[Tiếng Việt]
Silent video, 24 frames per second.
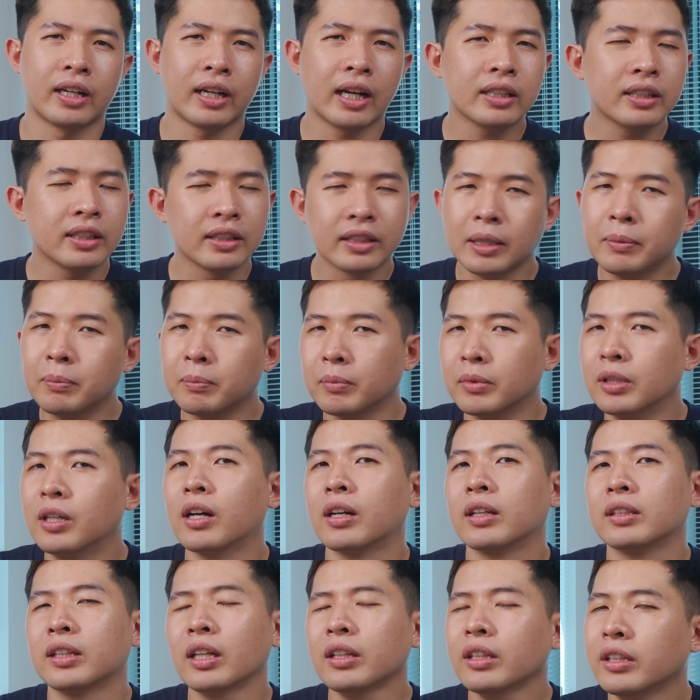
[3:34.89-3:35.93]
custom
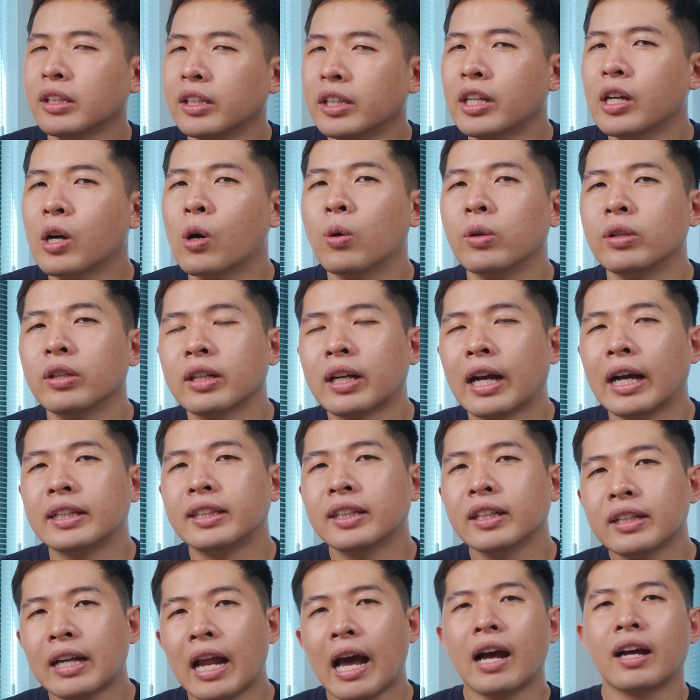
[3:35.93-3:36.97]
được rất nhiều những cái
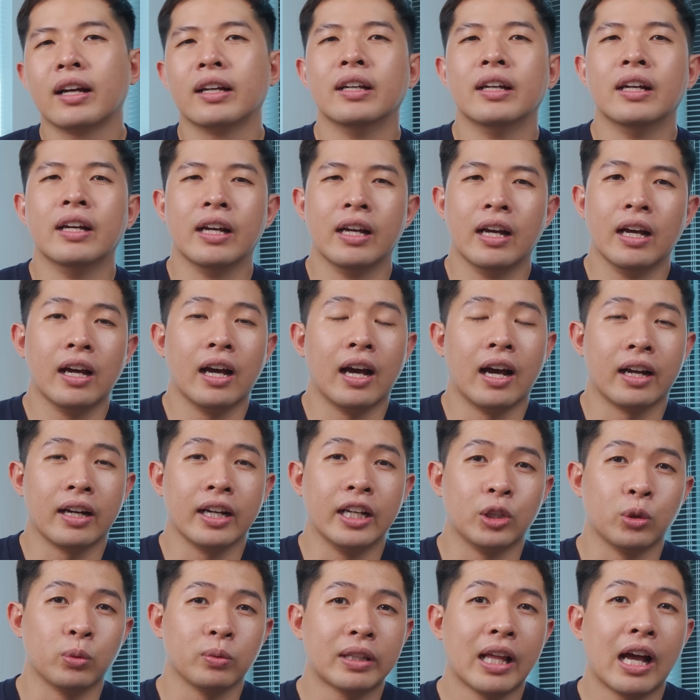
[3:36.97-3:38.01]
chức năng
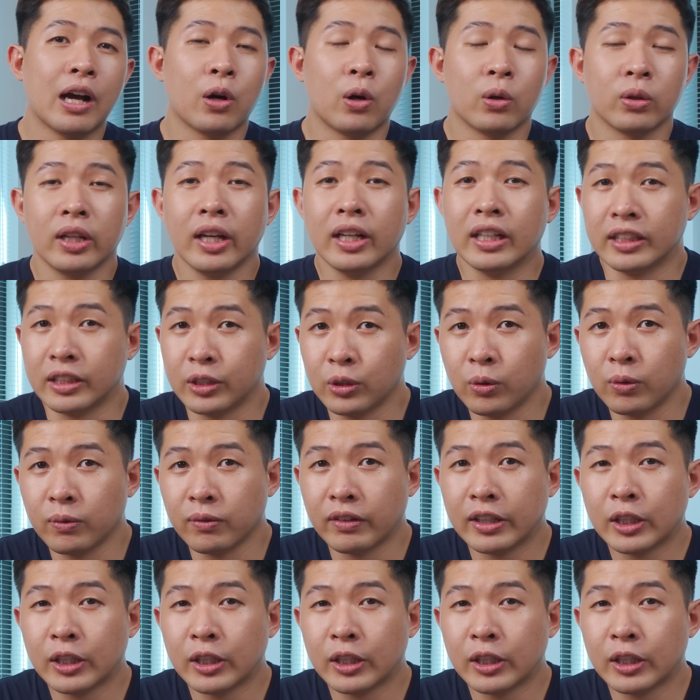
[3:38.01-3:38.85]
để chúng ta có thể dùng.